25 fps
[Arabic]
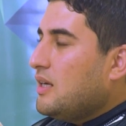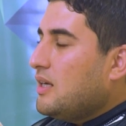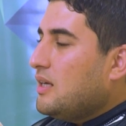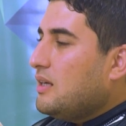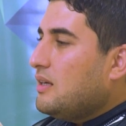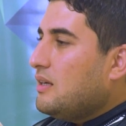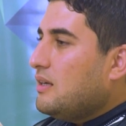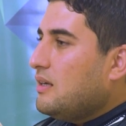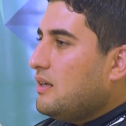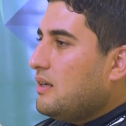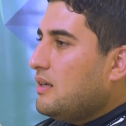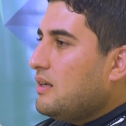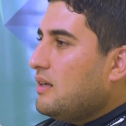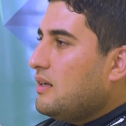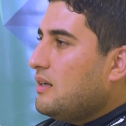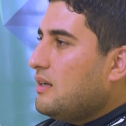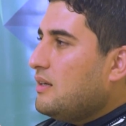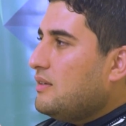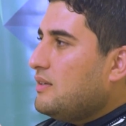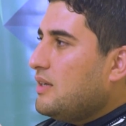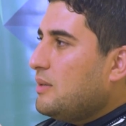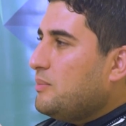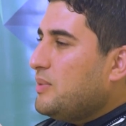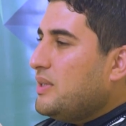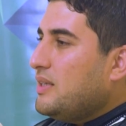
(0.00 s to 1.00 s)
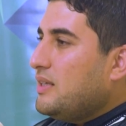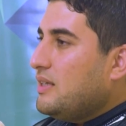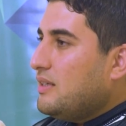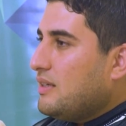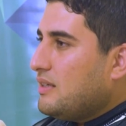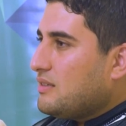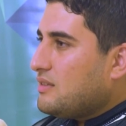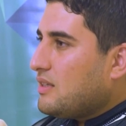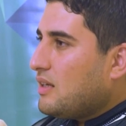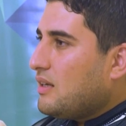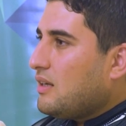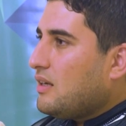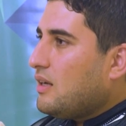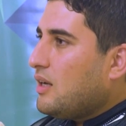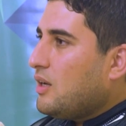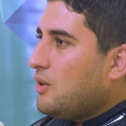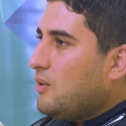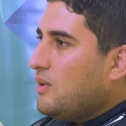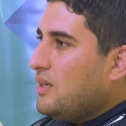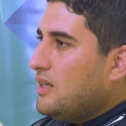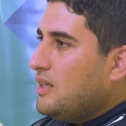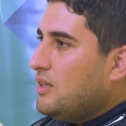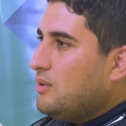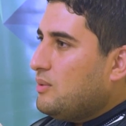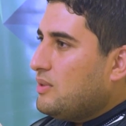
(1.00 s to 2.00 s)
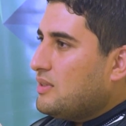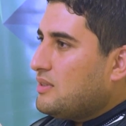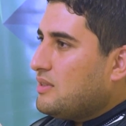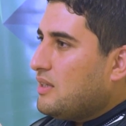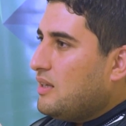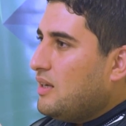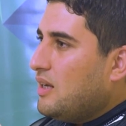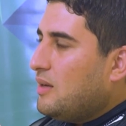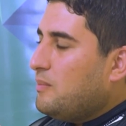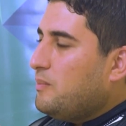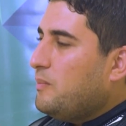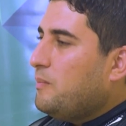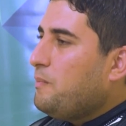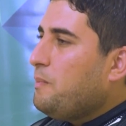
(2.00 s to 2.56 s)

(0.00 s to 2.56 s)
آه، نبينا صلى الله عليه وسلم